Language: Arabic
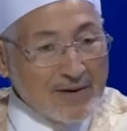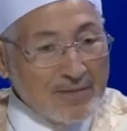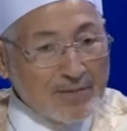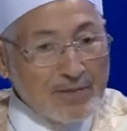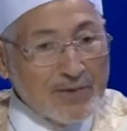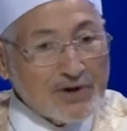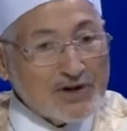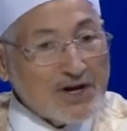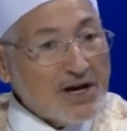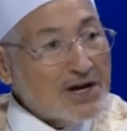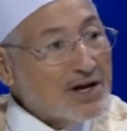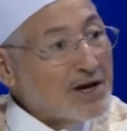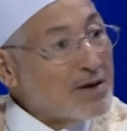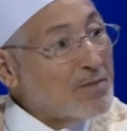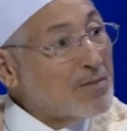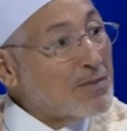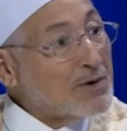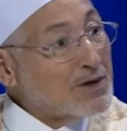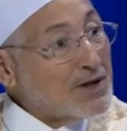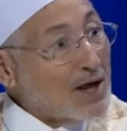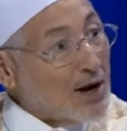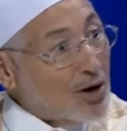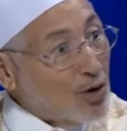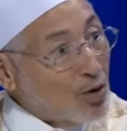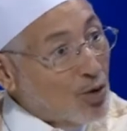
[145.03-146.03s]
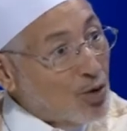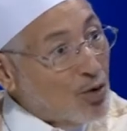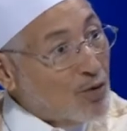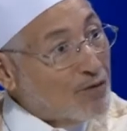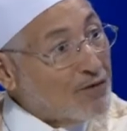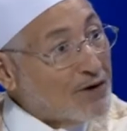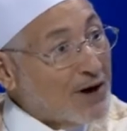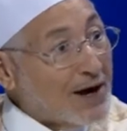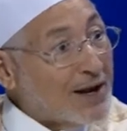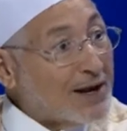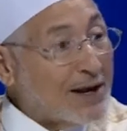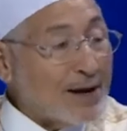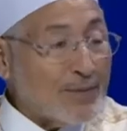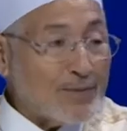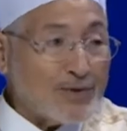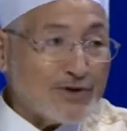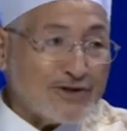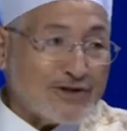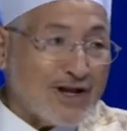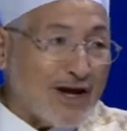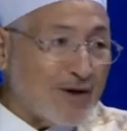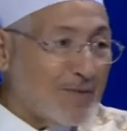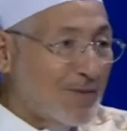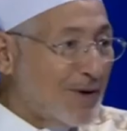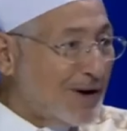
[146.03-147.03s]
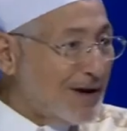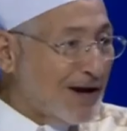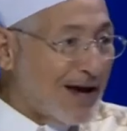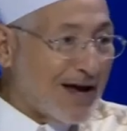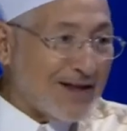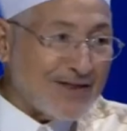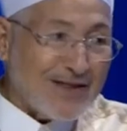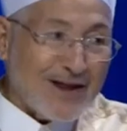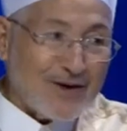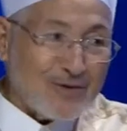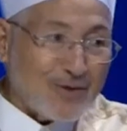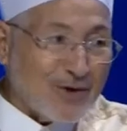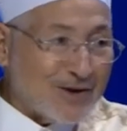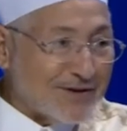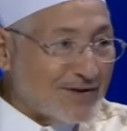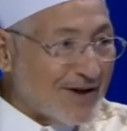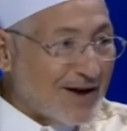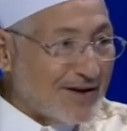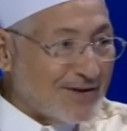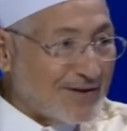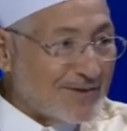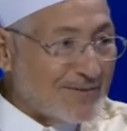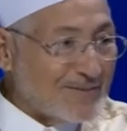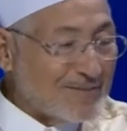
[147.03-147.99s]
بشيء من الخوف على مستقبل هذا الوطن